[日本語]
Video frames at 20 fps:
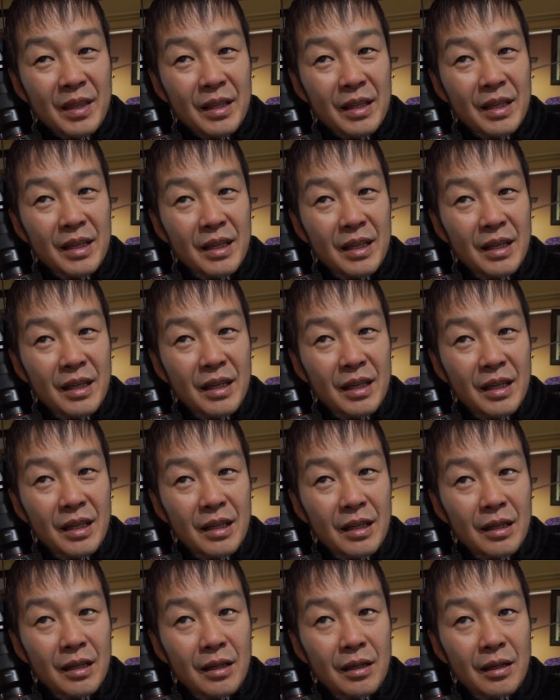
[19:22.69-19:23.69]
うん
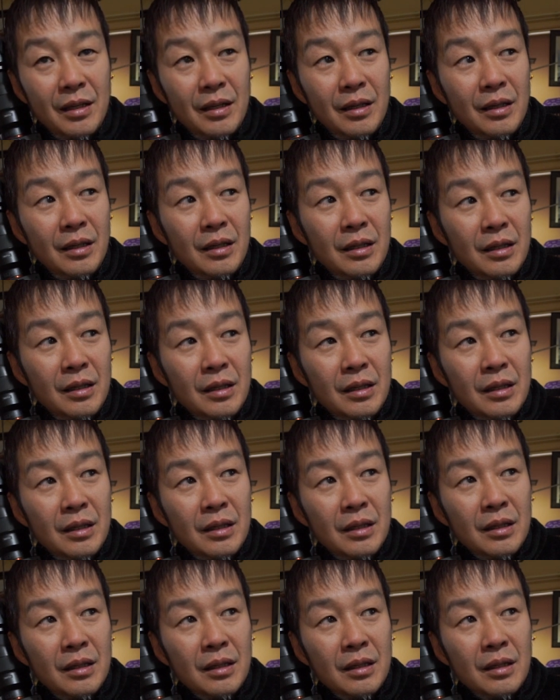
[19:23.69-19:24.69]
で
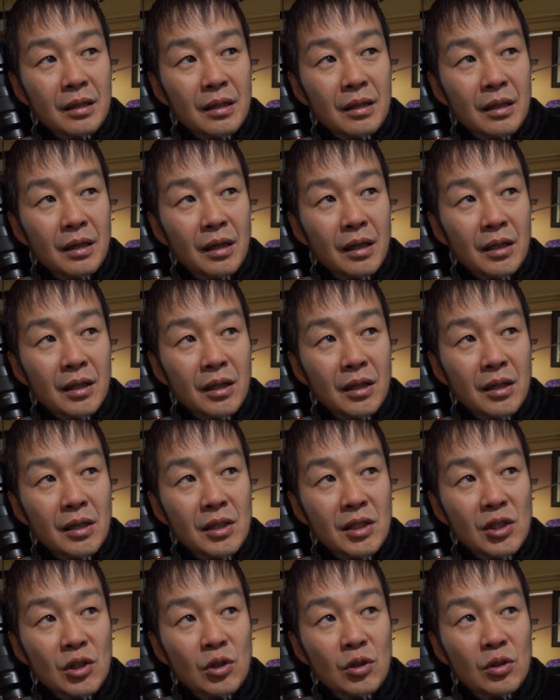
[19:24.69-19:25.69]
新し